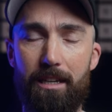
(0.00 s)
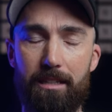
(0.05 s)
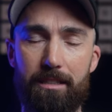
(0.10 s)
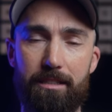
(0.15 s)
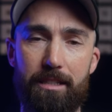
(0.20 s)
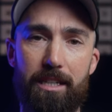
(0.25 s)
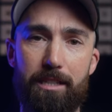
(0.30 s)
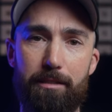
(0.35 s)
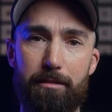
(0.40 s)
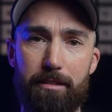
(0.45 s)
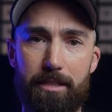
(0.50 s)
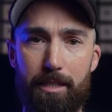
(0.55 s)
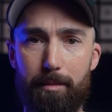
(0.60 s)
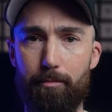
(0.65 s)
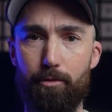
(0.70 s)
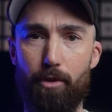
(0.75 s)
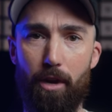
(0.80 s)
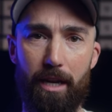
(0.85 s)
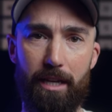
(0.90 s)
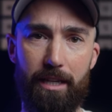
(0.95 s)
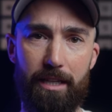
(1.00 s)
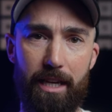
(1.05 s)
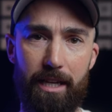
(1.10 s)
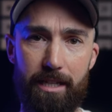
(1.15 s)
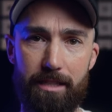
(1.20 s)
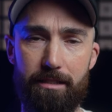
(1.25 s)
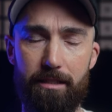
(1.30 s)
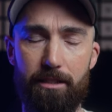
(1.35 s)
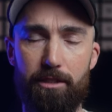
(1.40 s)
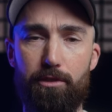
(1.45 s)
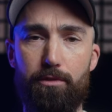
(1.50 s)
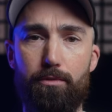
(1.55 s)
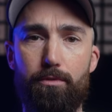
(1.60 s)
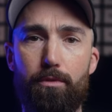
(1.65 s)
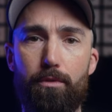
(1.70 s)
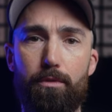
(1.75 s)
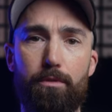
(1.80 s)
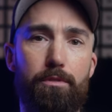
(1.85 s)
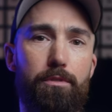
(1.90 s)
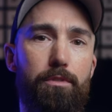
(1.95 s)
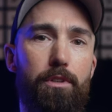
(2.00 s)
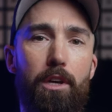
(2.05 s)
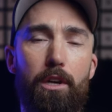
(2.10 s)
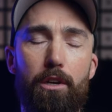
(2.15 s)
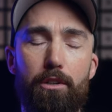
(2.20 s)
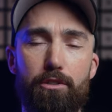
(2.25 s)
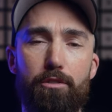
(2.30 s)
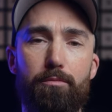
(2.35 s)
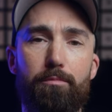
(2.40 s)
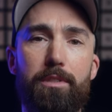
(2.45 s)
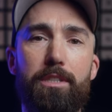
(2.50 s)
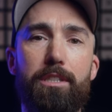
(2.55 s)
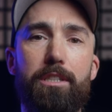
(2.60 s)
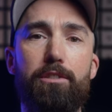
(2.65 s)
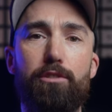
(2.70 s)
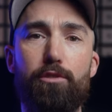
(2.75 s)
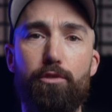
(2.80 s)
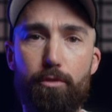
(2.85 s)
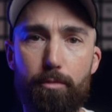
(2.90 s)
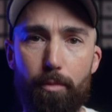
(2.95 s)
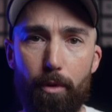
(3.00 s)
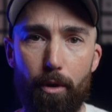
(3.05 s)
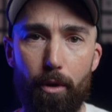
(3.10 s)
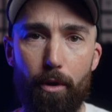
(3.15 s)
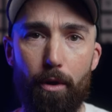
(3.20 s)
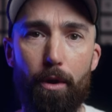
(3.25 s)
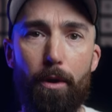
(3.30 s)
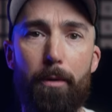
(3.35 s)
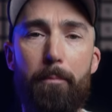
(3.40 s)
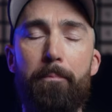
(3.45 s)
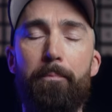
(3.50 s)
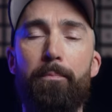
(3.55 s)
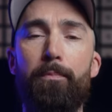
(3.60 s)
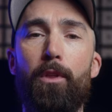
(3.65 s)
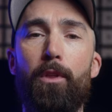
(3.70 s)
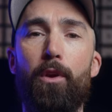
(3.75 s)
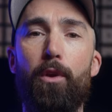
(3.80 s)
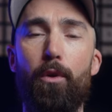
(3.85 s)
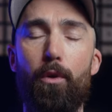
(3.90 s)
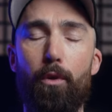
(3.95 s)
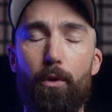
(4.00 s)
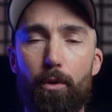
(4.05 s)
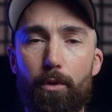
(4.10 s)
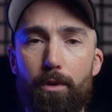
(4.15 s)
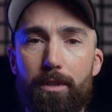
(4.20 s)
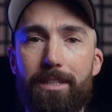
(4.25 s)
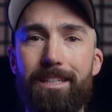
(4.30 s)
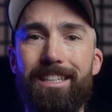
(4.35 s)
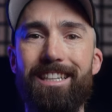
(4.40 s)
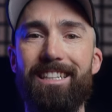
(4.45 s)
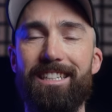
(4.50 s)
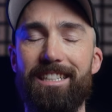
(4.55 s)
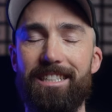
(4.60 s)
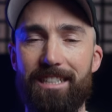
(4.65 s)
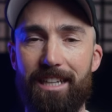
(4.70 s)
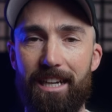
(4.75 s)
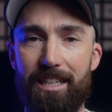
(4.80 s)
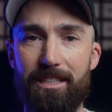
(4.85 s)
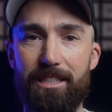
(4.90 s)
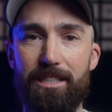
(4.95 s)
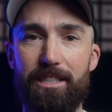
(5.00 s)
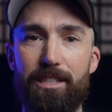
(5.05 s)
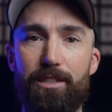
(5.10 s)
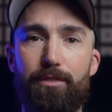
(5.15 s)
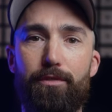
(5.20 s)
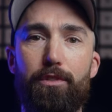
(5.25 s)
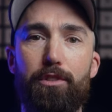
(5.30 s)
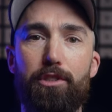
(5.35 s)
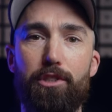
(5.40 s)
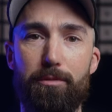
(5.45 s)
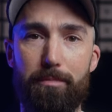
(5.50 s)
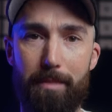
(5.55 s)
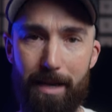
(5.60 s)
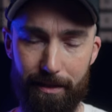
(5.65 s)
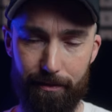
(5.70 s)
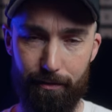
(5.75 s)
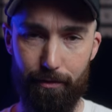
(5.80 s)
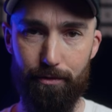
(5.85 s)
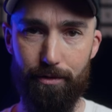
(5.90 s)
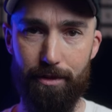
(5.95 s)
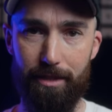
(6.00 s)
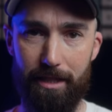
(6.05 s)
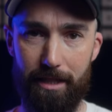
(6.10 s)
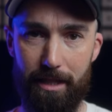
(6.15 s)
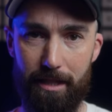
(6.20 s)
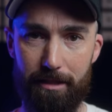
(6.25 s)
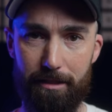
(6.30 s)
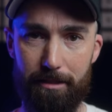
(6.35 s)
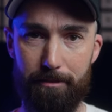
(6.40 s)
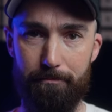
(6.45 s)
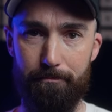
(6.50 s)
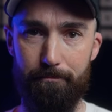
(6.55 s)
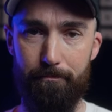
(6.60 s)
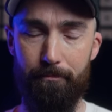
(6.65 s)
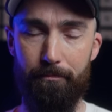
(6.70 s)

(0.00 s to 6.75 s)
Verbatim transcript: Das heißt, es gibt noch ein Case dazu und so ein bisschen Zubehör und das Ganze ist für Smartphones gedacht.